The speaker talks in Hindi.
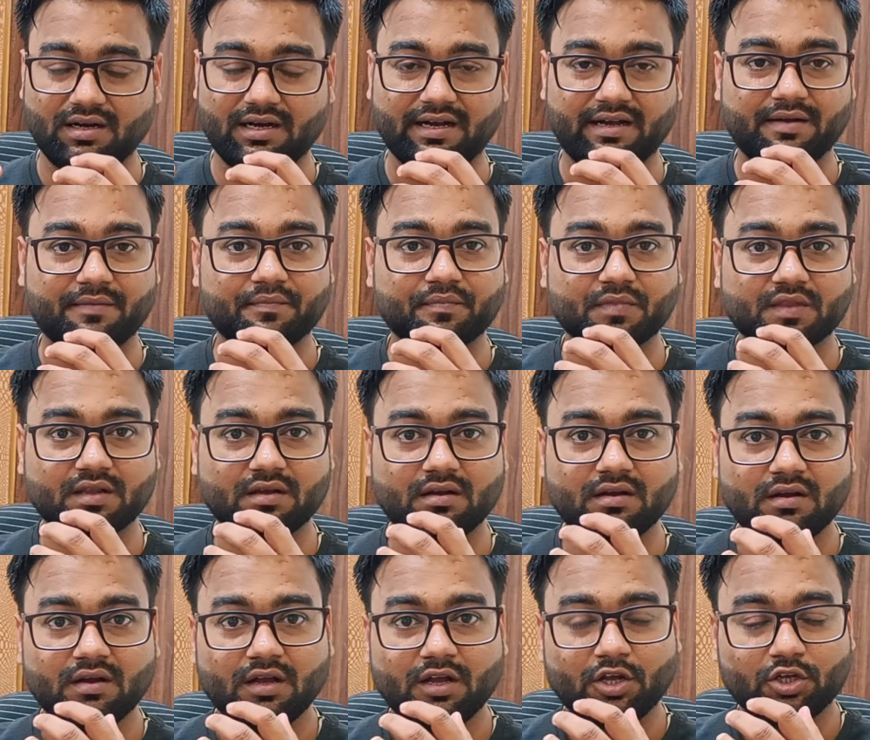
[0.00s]

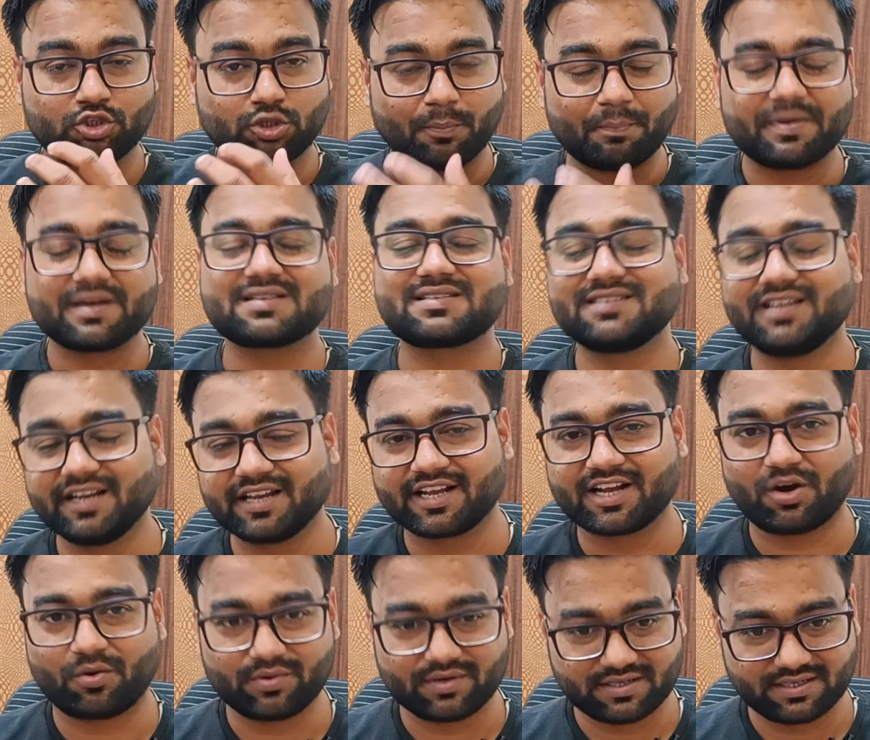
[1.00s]
जो पर्सनल
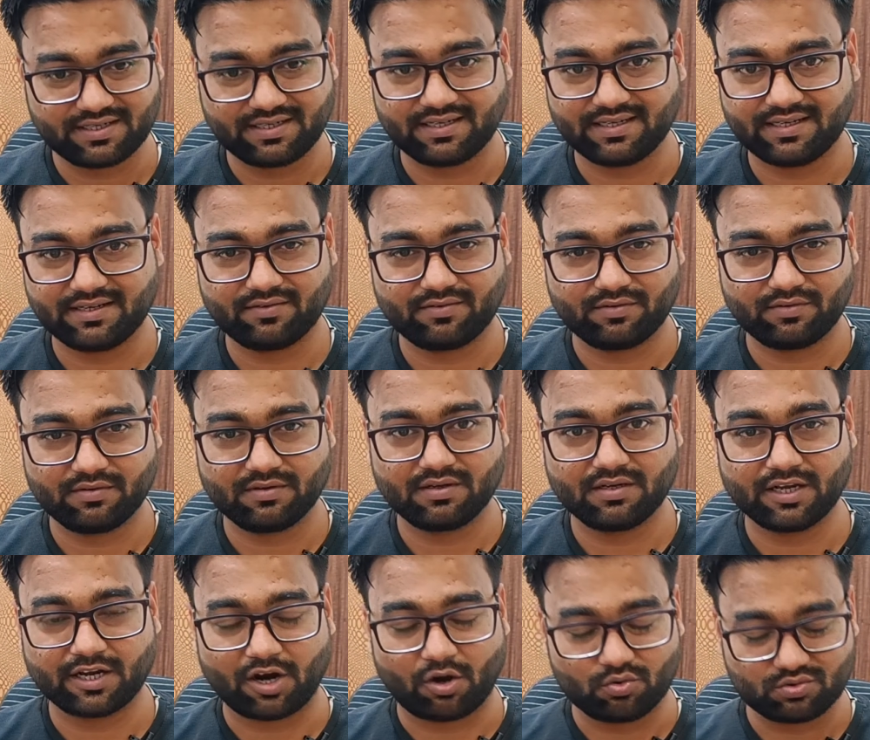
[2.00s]
अकाउंटेंट है
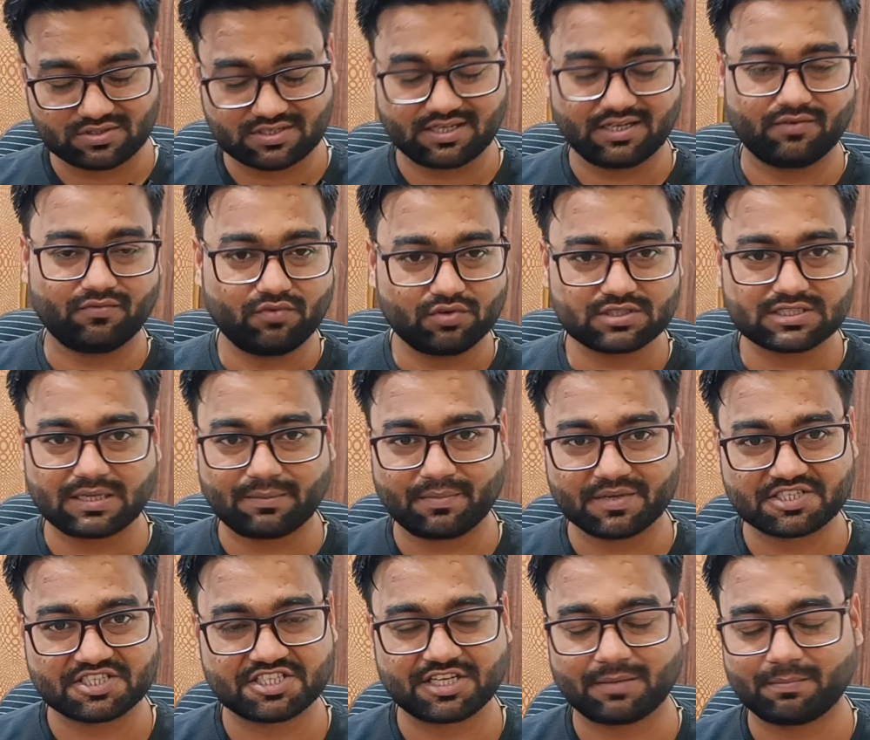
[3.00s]
अकाउंट्स है वो
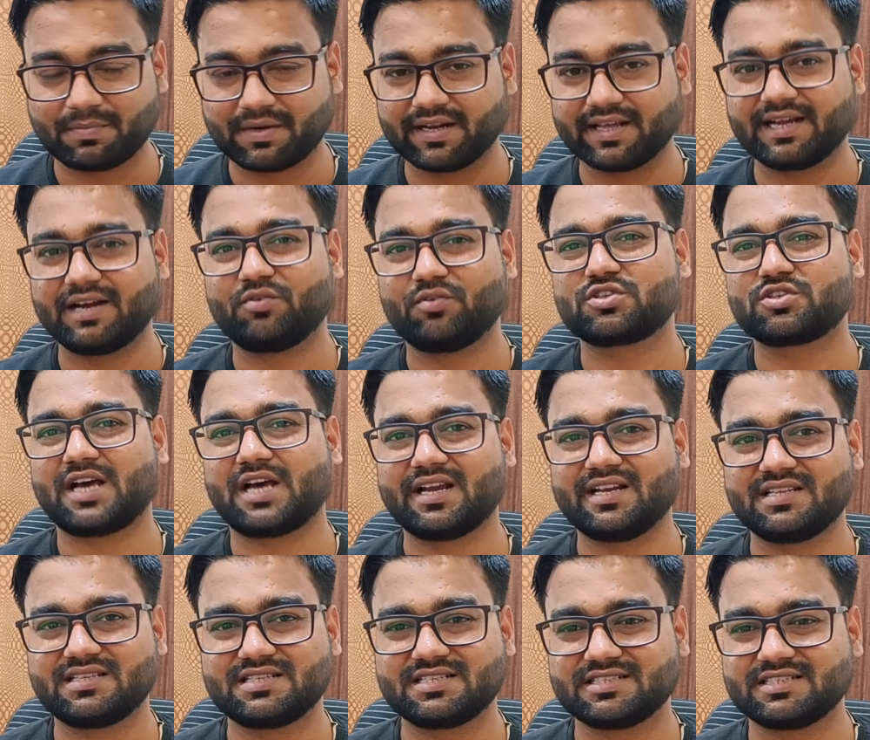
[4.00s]
समझना पड़ेगा वो
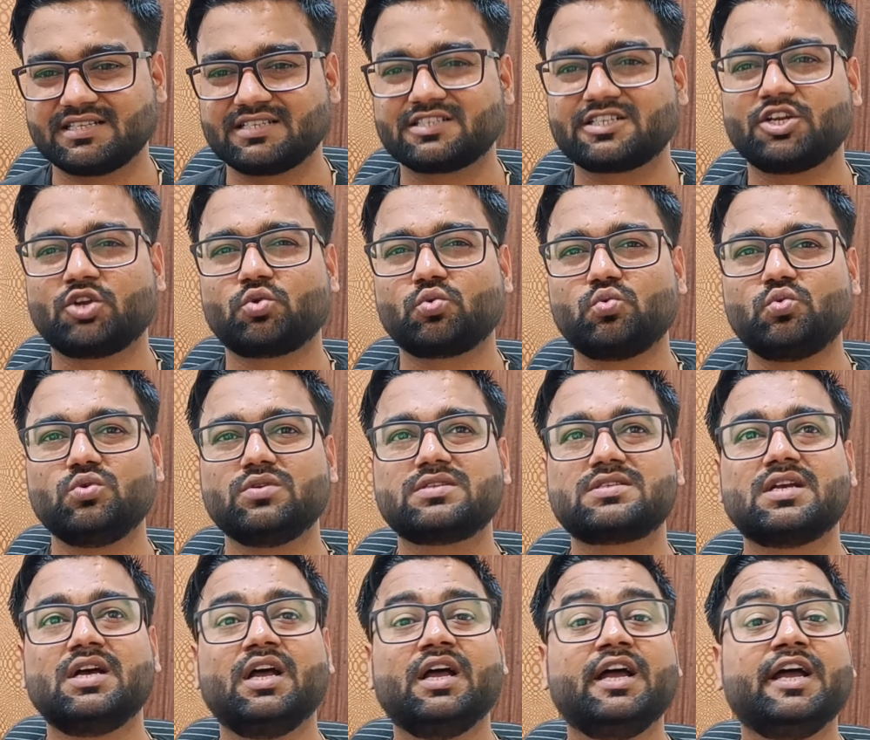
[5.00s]
सारी चीज़ें इनके
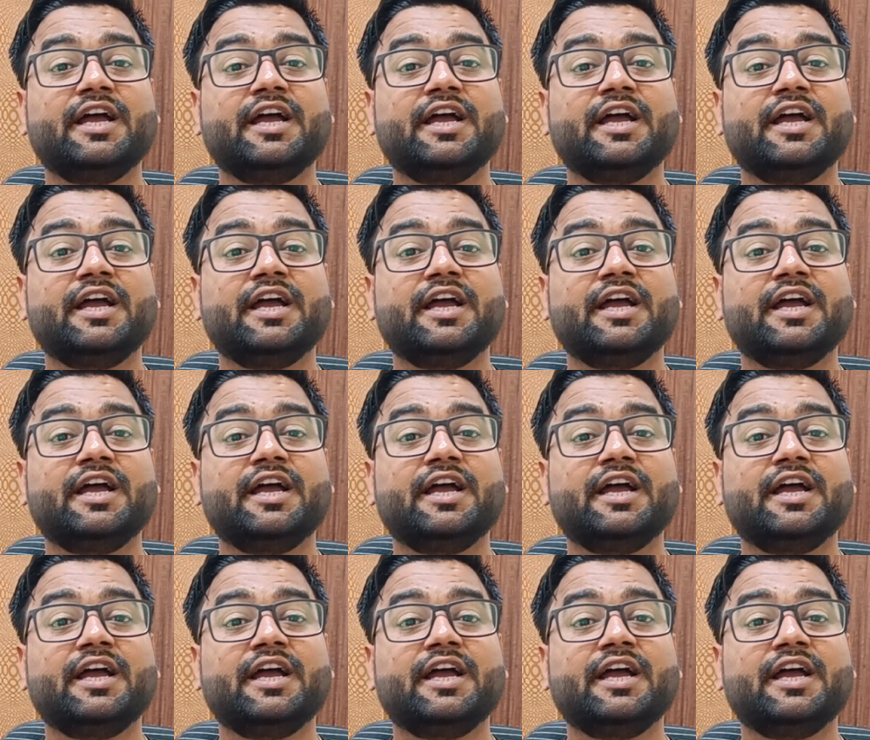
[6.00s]
रूल्स